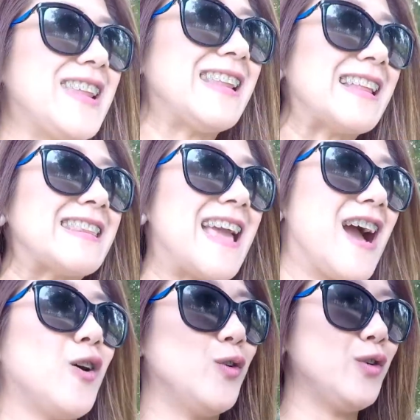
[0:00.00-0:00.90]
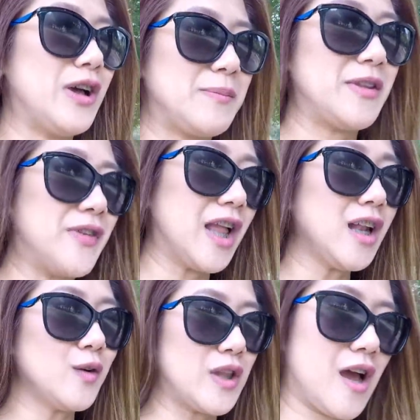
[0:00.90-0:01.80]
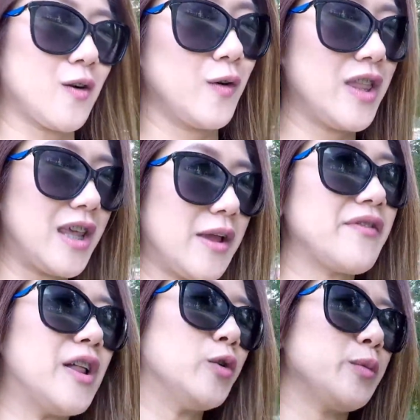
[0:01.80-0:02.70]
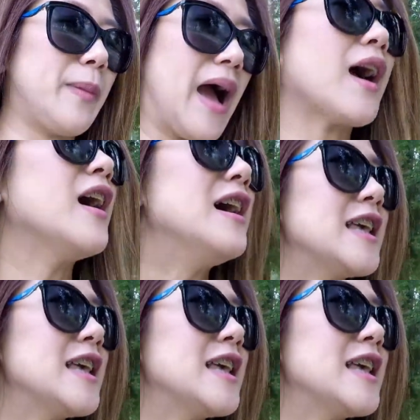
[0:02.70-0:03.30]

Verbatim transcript: Inad niya ako. I mean, pinalaw niya ako. And then I followed back.